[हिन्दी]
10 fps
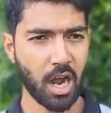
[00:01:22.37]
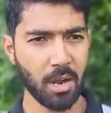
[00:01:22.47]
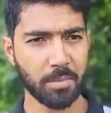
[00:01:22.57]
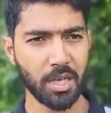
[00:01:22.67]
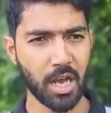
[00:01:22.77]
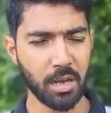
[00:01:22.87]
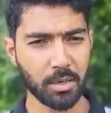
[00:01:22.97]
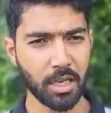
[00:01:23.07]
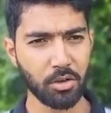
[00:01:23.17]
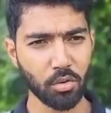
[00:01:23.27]
आप यहाँ
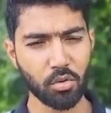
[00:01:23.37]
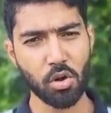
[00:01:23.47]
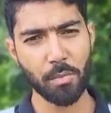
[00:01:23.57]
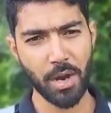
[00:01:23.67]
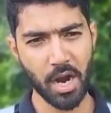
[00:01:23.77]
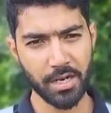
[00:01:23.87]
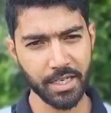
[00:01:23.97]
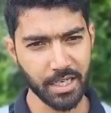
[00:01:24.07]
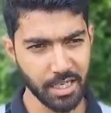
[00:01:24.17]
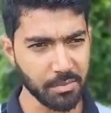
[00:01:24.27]
के लोगों को
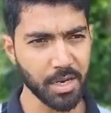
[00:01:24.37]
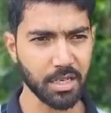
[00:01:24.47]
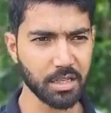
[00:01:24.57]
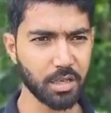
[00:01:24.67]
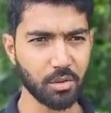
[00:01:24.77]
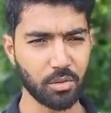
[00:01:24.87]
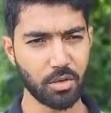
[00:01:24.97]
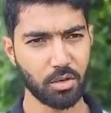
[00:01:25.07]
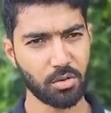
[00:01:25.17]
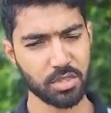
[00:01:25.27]
पहाड़ी नहीं मानते हो
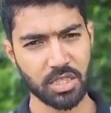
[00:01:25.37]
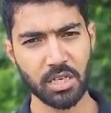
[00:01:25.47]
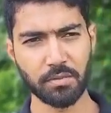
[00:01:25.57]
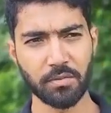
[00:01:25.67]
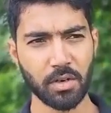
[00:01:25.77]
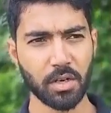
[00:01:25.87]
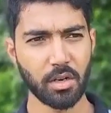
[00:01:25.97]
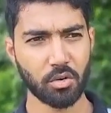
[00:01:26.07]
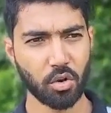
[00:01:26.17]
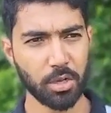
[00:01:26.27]
और सिर्फ़
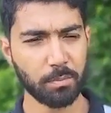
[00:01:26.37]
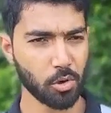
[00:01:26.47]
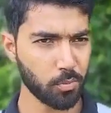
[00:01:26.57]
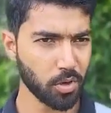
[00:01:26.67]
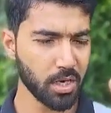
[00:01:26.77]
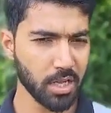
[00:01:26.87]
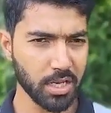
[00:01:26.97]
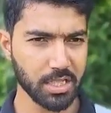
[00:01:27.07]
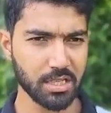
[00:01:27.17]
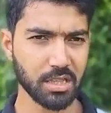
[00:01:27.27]
कोई प्रोपोगंडा
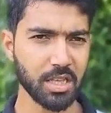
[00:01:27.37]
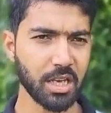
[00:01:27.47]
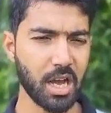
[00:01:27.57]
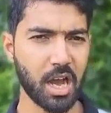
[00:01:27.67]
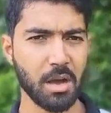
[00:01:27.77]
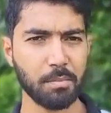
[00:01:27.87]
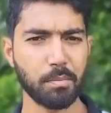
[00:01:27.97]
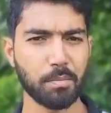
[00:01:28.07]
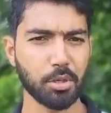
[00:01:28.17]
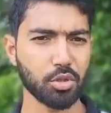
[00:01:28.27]
के चलते आप
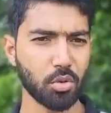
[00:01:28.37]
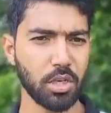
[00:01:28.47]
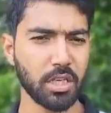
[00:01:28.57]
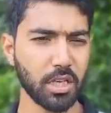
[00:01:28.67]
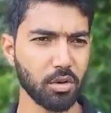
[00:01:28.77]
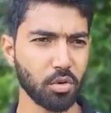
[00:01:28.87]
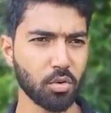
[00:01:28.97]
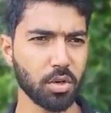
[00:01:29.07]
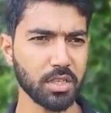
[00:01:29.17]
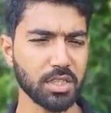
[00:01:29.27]
बसोली के
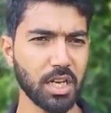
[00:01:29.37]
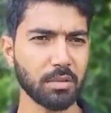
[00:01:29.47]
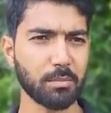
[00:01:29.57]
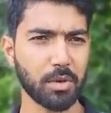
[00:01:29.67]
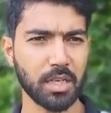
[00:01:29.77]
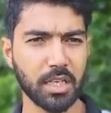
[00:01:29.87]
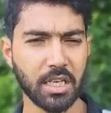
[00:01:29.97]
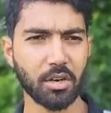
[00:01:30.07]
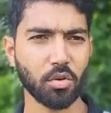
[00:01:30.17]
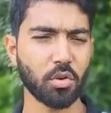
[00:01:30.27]
लोगों के साथ बनी
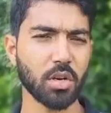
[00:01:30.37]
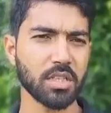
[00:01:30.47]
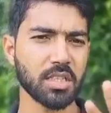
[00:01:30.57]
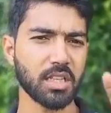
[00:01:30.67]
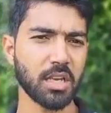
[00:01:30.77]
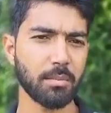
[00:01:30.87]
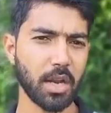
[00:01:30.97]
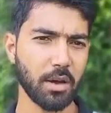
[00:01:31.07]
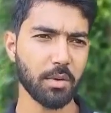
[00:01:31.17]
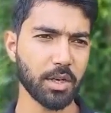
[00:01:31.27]
के लोगों के साथ या
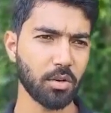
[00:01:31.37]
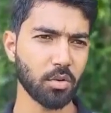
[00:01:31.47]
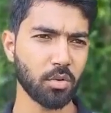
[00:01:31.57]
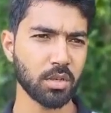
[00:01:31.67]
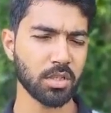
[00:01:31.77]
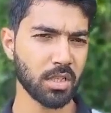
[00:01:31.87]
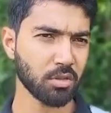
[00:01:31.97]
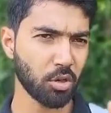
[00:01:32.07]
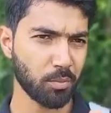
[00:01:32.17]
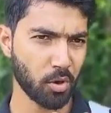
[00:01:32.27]
बिलावर के लोगों के
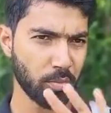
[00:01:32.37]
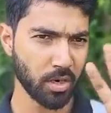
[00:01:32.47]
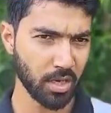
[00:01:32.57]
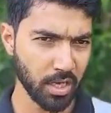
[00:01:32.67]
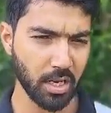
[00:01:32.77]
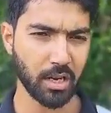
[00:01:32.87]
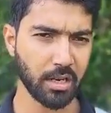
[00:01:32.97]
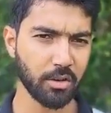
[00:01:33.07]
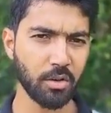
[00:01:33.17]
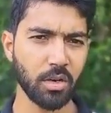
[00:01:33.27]
साथ कोई प्रोपोगंडा कर
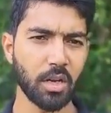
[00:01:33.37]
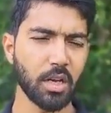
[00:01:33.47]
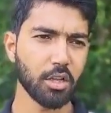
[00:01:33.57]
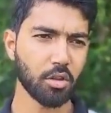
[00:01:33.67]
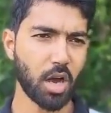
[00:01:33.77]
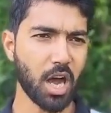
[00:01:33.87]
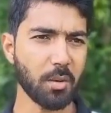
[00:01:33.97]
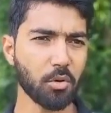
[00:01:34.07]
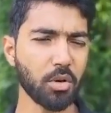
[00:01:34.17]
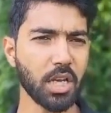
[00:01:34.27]
रहे हो तो
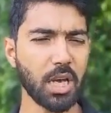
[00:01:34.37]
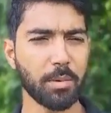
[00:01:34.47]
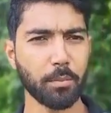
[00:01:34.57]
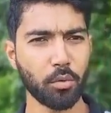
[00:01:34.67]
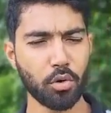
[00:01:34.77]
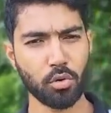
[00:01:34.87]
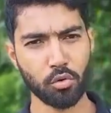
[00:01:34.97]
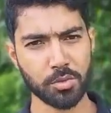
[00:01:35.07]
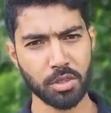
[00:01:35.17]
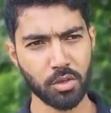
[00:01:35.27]
आपको यहाँ पे पूर्ण
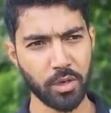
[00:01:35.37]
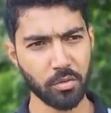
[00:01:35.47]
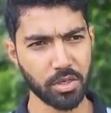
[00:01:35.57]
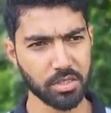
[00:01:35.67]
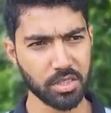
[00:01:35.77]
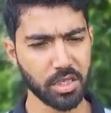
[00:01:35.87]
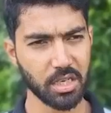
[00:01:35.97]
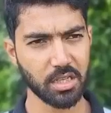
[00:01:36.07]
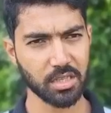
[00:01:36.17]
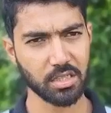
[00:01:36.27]
रूप से जो है वो डिस्ट्रिक्ट
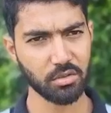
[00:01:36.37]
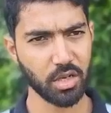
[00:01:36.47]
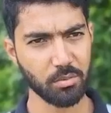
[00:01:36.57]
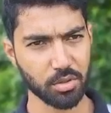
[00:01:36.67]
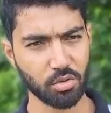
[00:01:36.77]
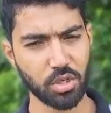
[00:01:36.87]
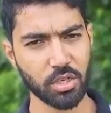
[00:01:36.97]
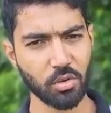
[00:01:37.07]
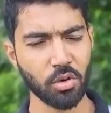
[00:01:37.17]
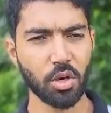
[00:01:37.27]
का दर्जा जो है बसोली
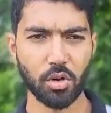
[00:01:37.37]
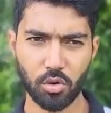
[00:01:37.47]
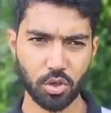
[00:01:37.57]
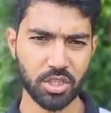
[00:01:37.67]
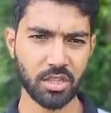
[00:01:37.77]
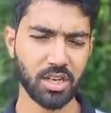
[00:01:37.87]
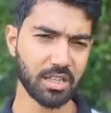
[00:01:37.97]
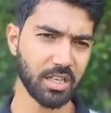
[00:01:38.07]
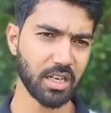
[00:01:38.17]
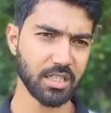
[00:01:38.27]
को घोषित
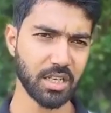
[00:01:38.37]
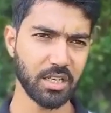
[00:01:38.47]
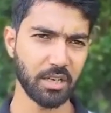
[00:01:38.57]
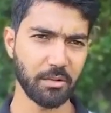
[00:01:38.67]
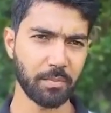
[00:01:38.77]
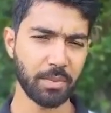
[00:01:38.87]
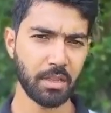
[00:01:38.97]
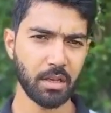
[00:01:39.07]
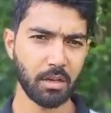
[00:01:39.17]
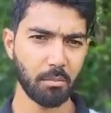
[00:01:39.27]
कर देना चाहिए
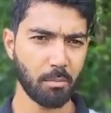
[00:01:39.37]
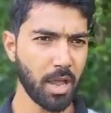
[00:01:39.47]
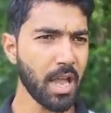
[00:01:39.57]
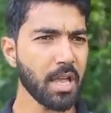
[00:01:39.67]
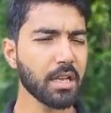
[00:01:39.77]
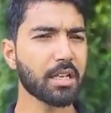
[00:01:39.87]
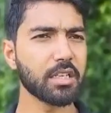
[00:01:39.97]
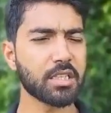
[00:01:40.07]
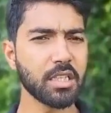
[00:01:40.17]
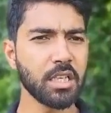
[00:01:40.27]
मैं
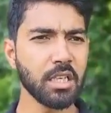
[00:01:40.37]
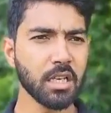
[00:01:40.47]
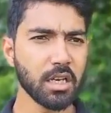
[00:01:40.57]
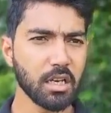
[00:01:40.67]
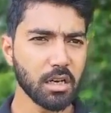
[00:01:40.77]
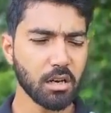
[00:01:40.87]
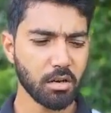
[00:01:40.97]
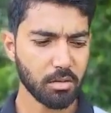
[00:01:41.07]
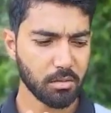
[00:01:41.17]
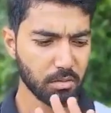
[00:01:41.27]
किसी
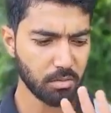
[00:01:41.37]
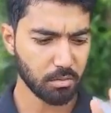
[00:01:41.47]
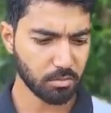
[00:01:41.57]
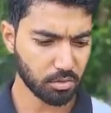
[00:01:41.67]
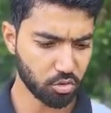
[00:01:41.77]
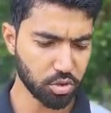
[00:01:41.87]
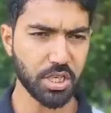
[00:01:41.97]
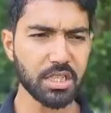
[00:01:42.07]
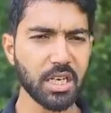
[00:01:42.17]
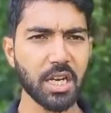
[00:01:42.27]

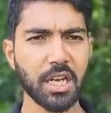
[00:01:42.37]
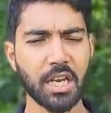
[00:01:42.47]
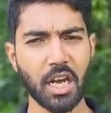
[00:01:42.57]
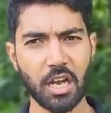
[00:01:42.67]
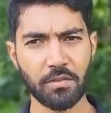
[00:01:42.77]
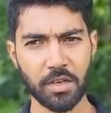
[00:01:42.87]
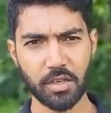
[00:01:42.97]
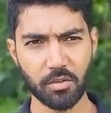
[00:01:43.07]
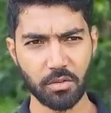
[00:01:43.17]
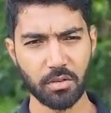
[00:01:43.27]
दूसरी जगह के ख़िलाफ़ नहीं हूँ